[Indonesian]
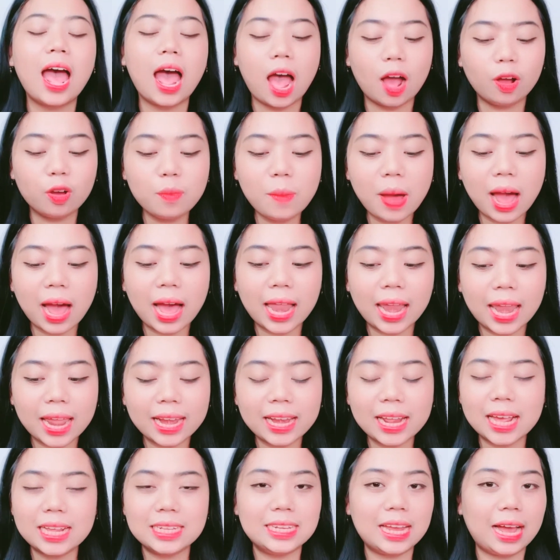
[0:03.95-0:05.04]
Aku
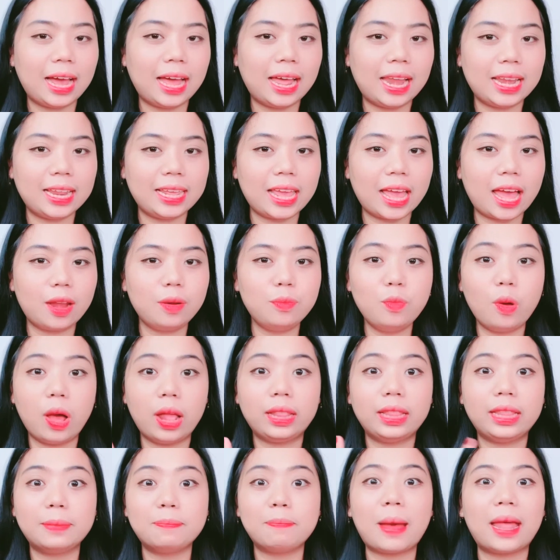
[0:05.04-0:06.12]
bakalan ngajak kalian buat